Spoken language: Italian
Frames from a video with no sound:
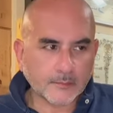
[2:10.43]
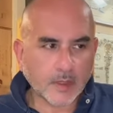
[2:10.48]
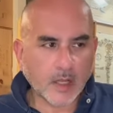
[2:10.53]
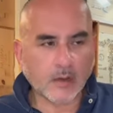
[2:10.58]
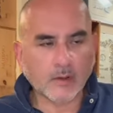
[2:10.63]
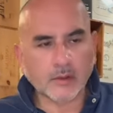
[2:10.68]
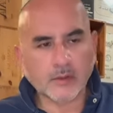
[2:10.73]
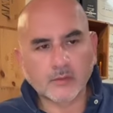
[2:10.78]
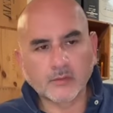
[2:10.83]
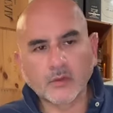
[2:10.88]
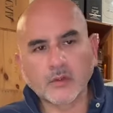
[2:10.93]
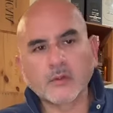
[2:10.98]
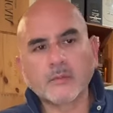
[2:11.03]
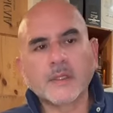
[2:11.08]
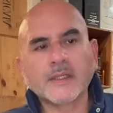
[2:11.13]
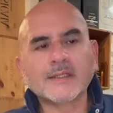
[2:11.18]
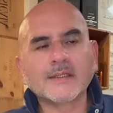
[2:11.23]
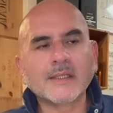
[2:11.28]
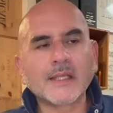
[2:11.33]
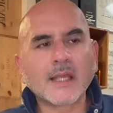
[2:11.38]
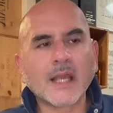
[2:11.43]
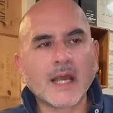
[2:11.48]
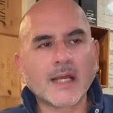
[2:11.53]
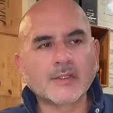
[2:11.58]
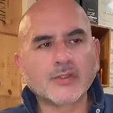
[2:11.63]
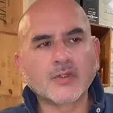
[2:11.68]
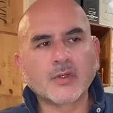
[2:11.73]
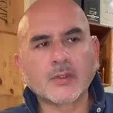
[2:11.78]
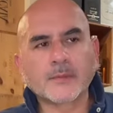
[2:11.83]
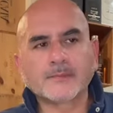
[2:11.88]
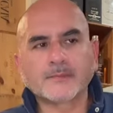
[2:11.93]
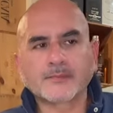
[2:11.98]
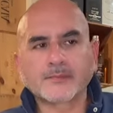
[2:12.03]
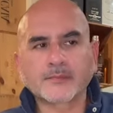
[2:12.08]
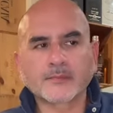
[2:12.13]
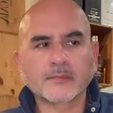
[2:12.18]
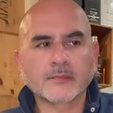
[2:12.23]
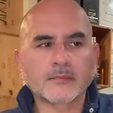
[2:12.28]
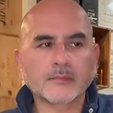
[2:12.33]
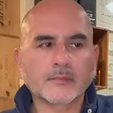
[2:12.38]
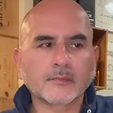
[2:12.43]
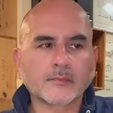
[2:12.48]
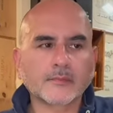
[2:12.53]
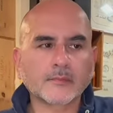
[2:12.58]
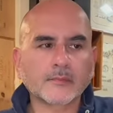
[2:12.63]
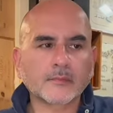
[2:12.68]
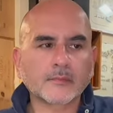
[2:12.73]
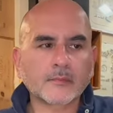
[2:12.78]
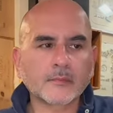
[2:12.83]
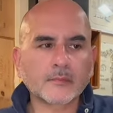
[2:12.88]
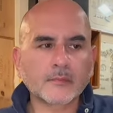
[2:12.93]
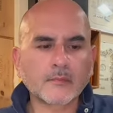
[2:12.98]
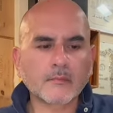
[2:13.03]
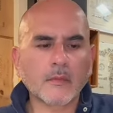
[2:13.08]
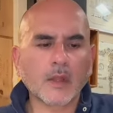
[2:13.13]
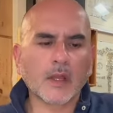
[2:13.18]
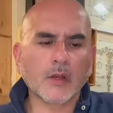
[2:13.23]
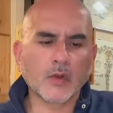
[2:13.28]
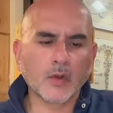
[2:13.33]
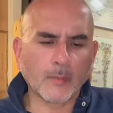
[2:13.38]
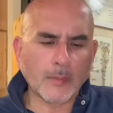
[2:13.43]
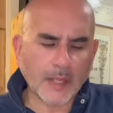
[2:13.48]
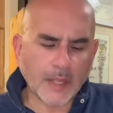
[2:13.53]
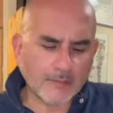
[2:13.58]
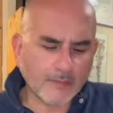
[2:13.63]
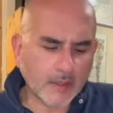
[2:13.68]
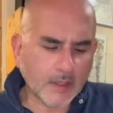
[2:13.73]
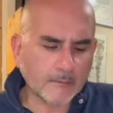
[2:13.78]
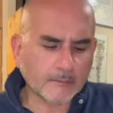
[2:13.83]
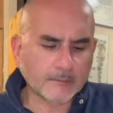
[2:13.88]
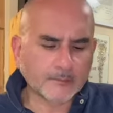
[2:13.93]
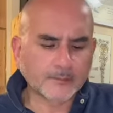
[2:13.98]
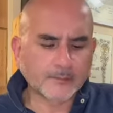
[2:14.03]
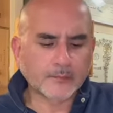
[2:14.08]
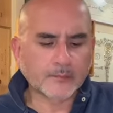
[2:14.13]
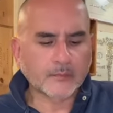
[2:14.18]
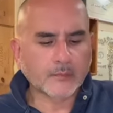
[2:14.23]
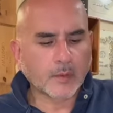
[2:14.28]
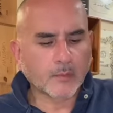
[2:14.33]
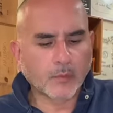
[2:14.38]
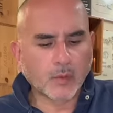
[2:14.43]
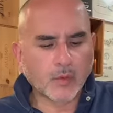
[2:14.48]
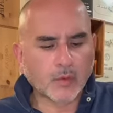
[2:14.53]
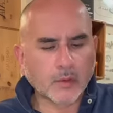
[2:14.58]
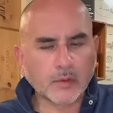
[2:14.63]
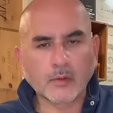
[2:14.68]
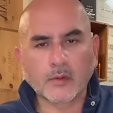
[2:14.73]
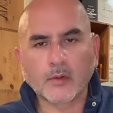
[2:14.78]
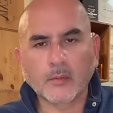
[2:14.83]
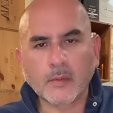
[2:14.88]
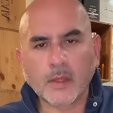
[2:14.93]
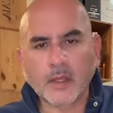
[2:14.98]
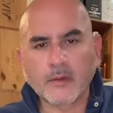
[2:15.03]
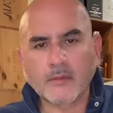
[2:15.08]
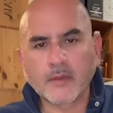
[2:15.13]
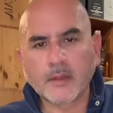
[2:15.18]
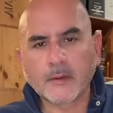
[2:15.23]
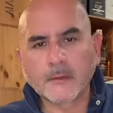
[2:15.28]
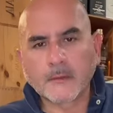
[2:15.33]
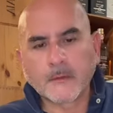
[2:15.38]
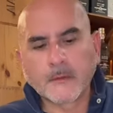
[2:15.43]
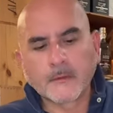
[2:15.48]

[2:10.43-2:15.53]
Allora, con due cubetti di ghiaccio lo bevi puro non lo bevi.